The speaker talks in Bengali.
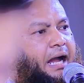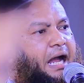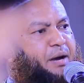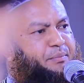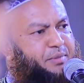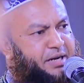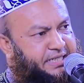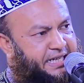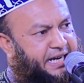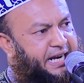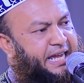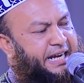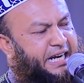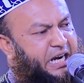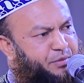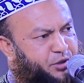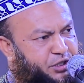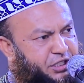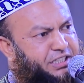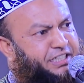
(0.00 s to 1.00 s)
আমরা যারা
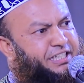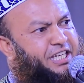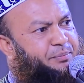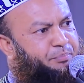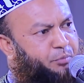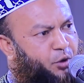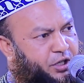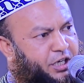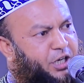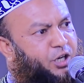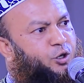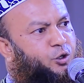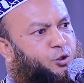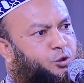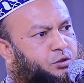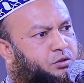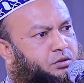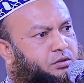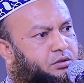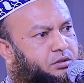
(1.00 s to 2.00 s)
একামত দিনের পক্ষের
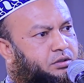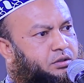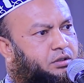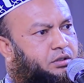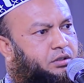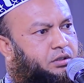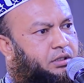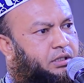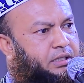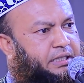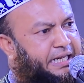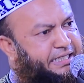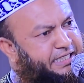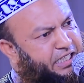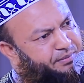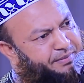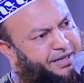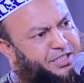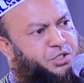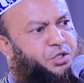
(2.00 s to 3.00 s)
লোক
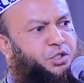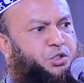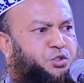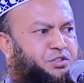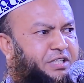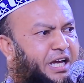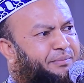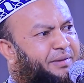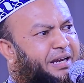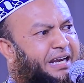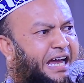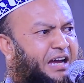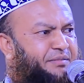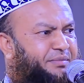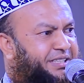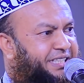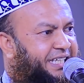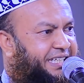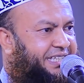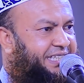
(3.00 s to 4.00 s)
তাদের মাঝে একটু ঝামেলা
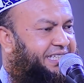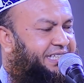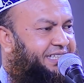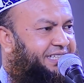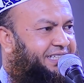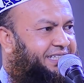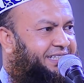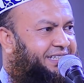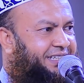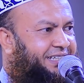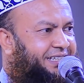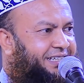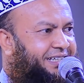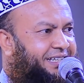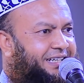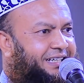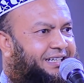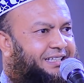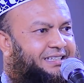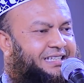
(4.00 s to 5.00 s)
আমি দেখি
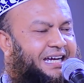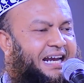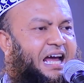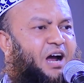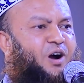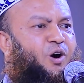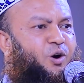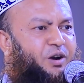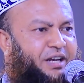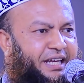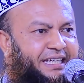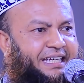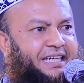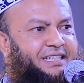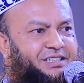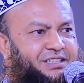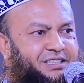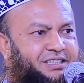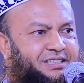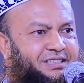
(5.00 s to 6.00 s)
তারা
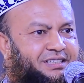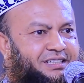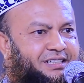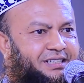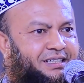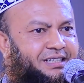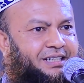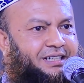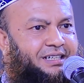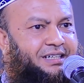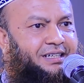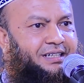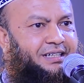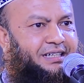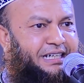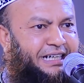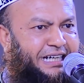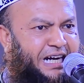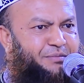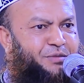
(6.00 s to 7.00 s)
অনেকেই
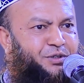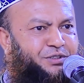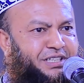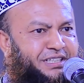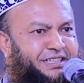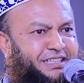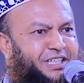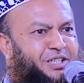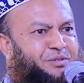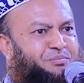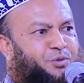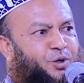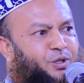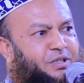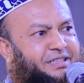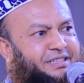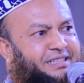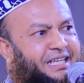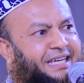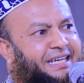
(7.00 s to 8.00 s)
একামতে দিন
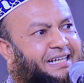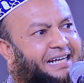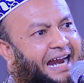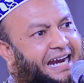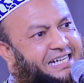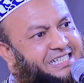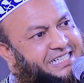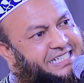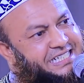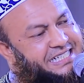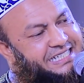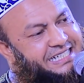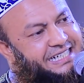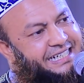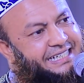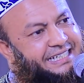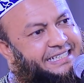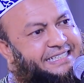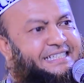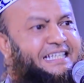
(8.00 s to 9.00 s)
বলতে রাষ্ট্রে
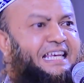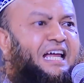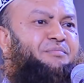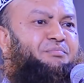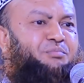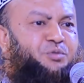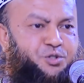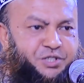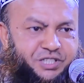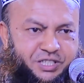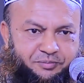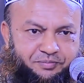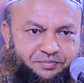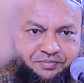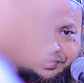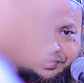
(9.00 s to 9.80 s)
ইসলাম বোঝে